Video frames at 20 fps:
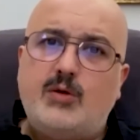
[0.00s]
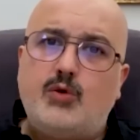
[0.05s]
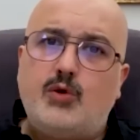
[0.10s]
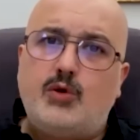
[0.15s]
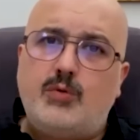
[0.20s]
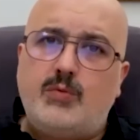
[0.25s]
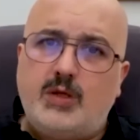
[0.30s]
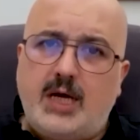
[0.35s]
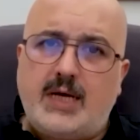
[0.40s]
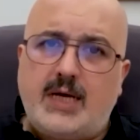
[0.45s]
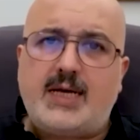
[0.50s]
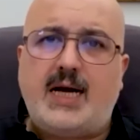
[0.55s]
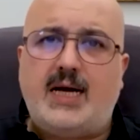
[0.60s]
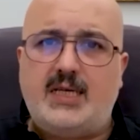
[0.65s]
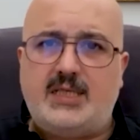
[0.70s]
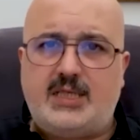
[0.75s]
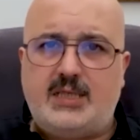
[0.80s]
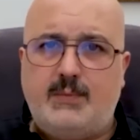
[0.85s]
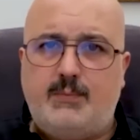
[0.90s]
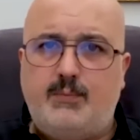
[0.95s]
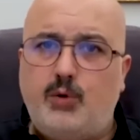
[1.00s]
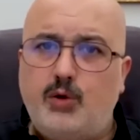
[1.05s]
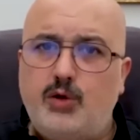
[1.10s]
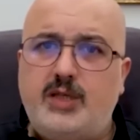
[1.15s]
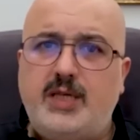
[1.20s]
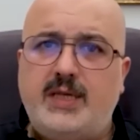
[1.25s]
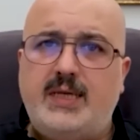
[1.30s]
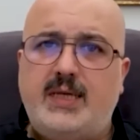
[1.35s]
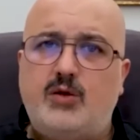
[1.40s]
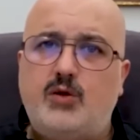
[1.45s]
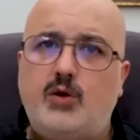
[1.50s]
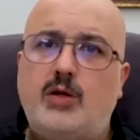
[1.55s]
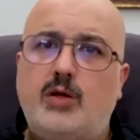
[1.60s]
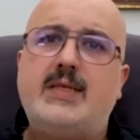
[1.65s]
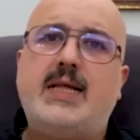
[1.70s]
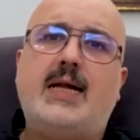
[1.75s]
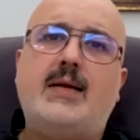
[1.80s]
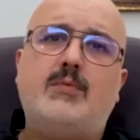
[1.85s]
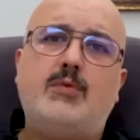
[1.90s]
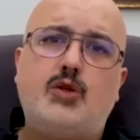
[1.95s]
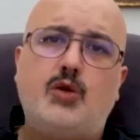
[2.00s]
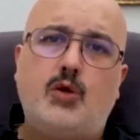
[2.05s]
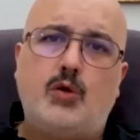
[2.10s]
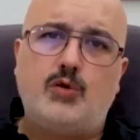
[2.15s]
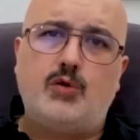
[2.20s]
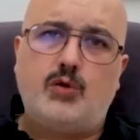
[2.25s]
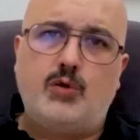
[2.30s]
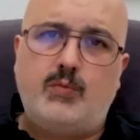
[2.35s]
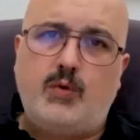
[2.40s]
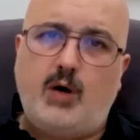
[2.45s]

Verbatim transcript: durumuna karşı Putin'in göndermiş olduğu